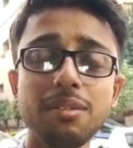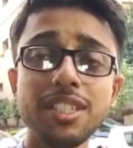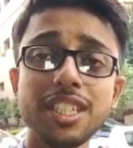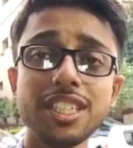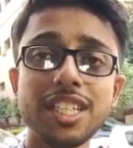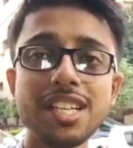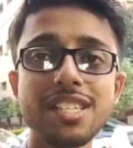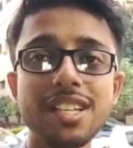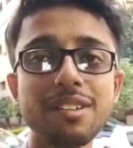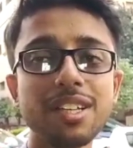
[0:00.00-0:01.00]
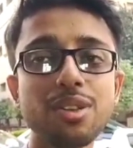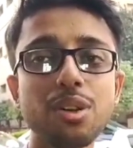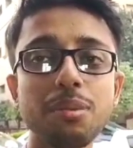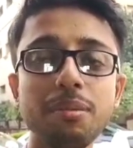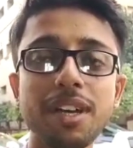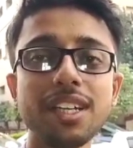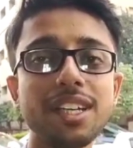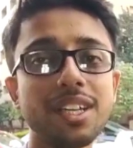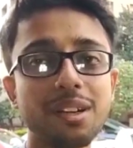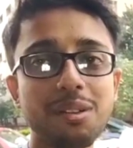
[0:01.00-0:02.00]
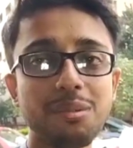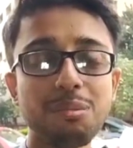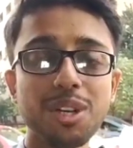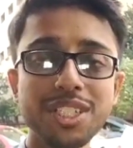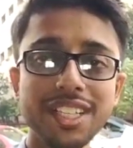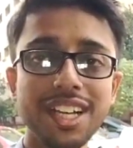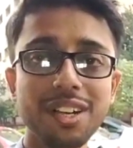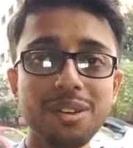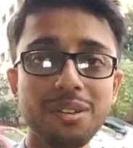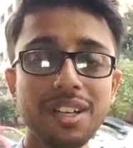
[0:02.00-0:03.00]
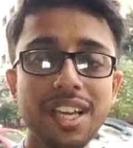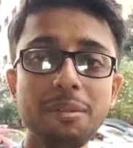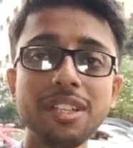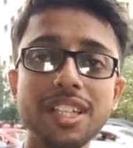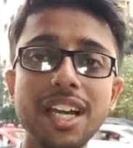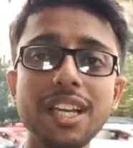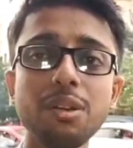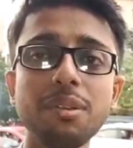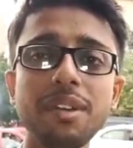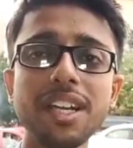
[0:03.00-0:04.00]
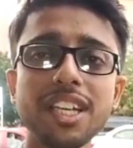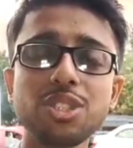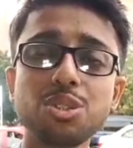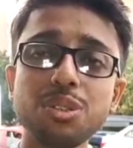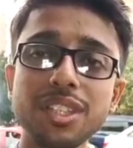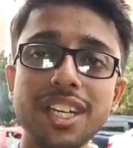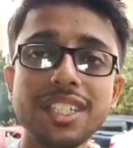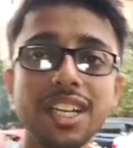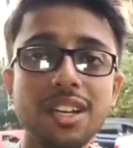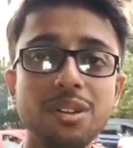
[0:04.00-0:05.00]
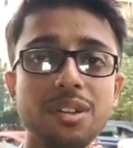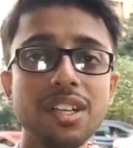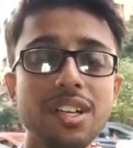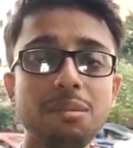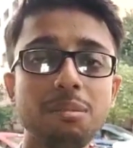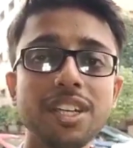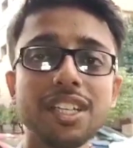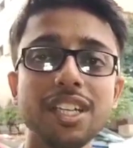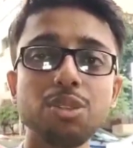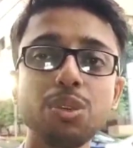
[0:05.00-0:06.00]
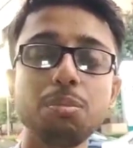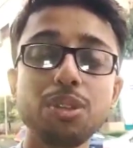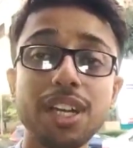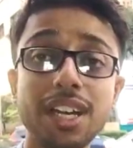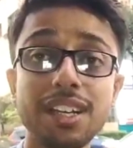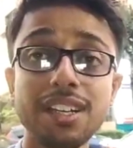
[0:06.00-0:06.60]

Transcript: নিজের শেষ দিনেও কিন্তু অভিমানটি বজায় থাকলো এবং তারই অভিমানকে শ্রদ্ধা জানালো ময়দানের দুই প্রধান